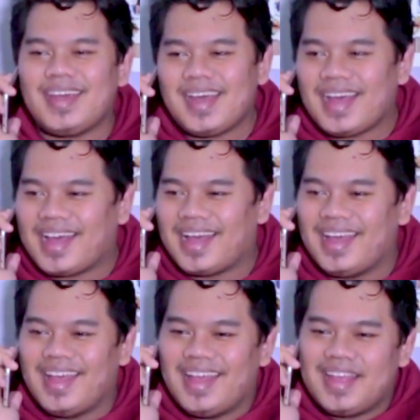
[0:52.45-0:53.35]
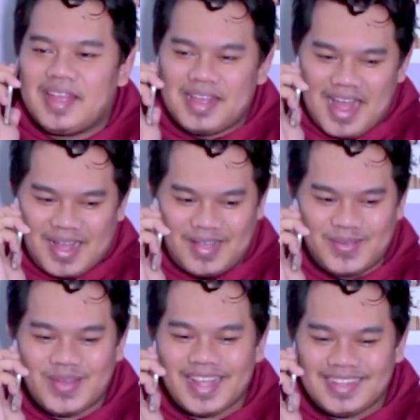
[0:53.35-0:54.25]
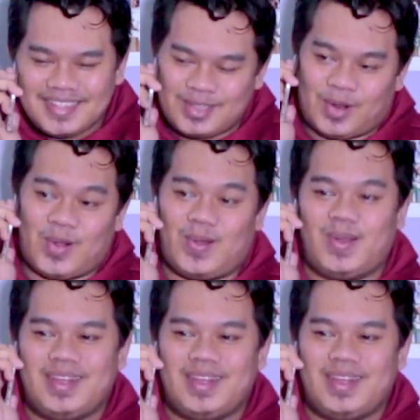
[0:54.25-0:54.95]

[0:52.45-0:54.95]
dah. Aku kan strong.